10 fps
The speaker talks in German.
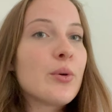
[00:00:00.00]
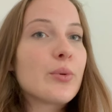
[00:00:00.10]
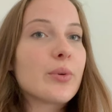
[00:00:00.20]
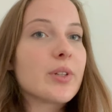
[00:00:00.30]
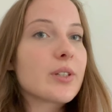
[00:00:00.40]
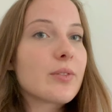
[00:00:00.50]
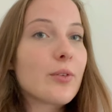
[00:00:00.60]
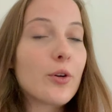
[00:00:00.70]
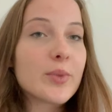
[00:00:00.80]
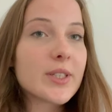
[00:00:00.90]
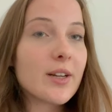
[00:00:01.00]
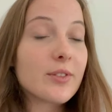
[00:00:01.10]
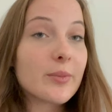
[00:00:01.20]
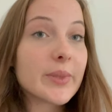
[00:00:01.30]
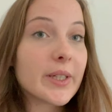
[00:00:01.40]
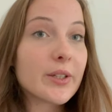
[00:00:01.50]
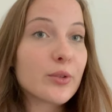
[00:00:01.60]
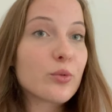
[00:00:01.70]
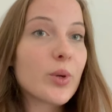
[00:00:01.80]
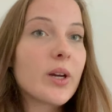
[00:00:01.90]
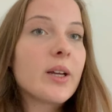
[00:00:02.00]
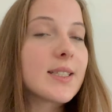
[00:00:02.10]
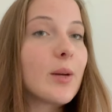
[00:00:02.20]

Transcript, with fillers: Und ich freue mich da einfach mega darüber.